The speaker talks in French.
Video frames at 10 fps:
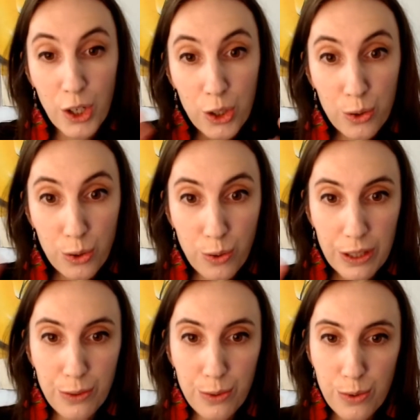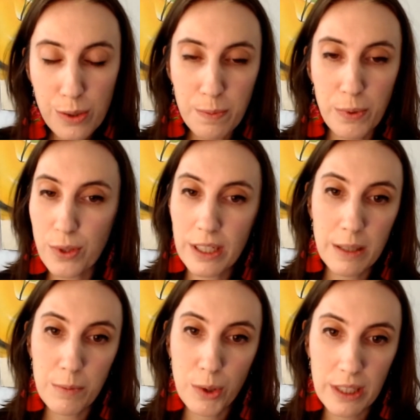Coucou à tous, pour ceux qui
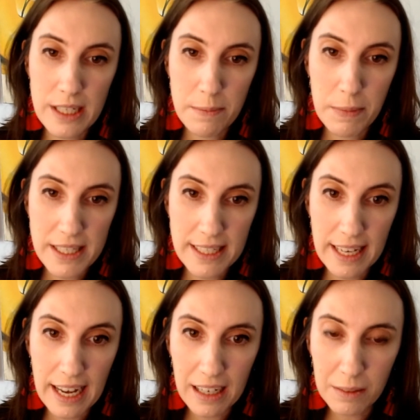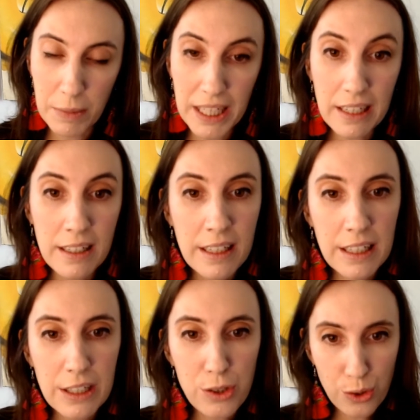ne me connaissent pas, c'est Armel
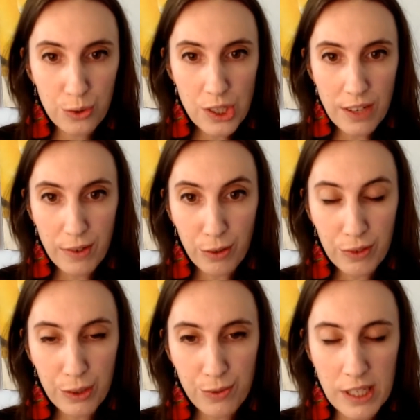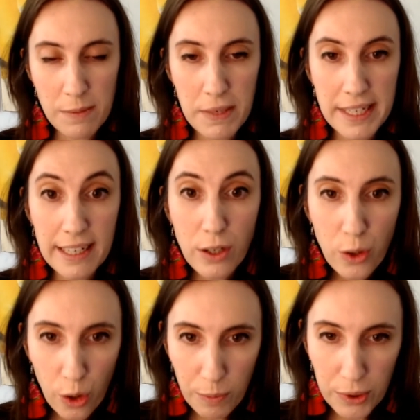et aujourd'hui j'avais envie de vous expliquer
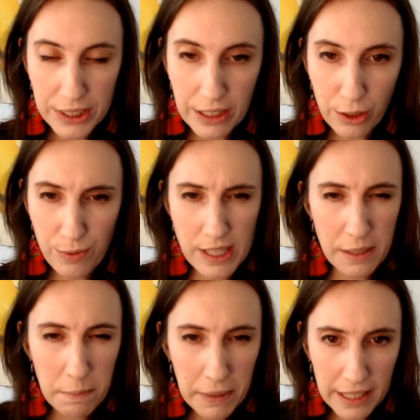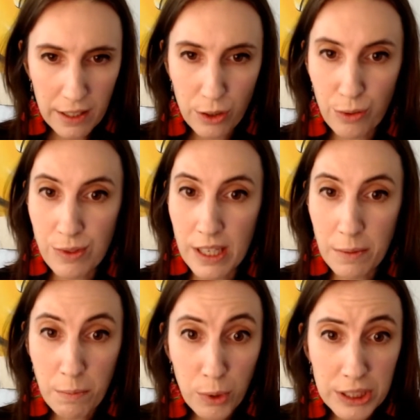comment dire que vous êtes prêt, que vous
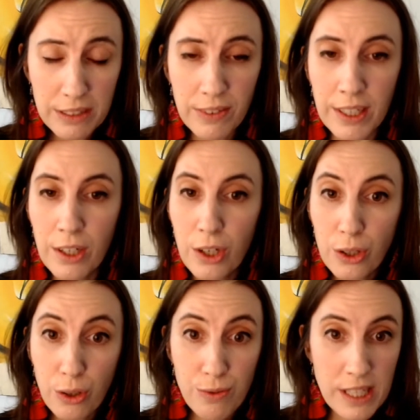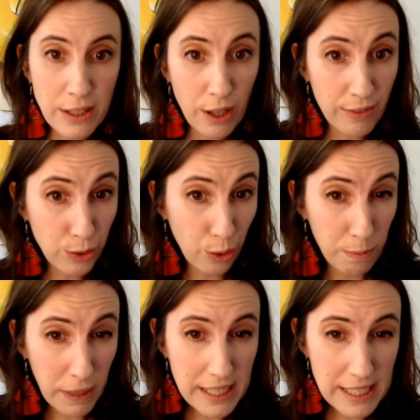êtes motivé, que vous êtes à votre
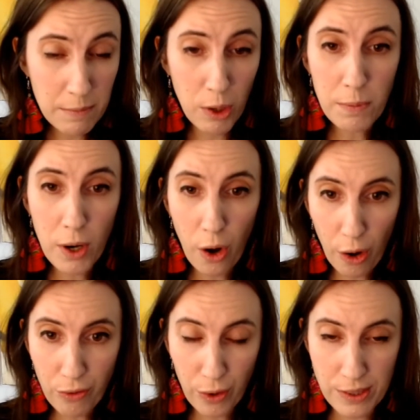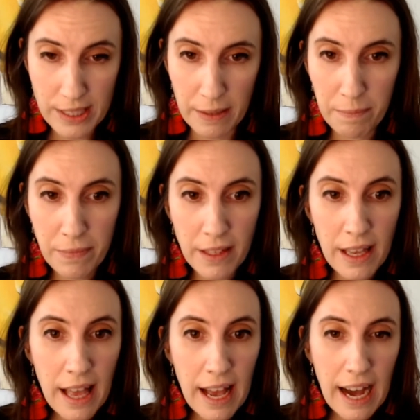maximum en français.
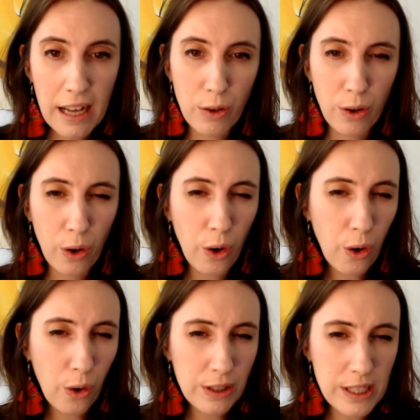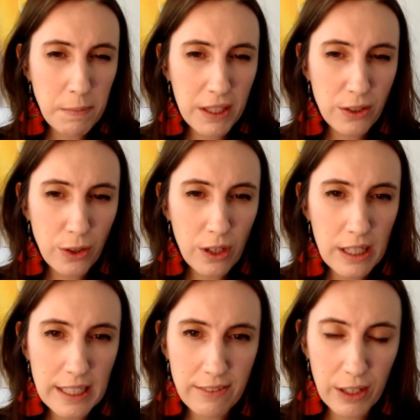Alors, en espagnol,
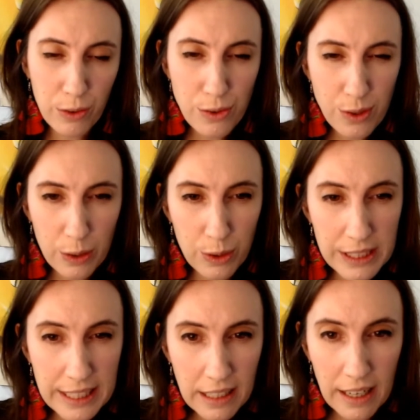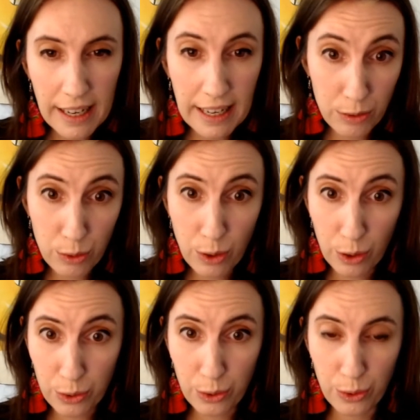l'équivalent serait de dire endo
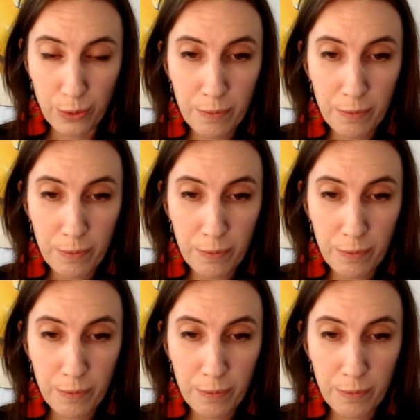con todo.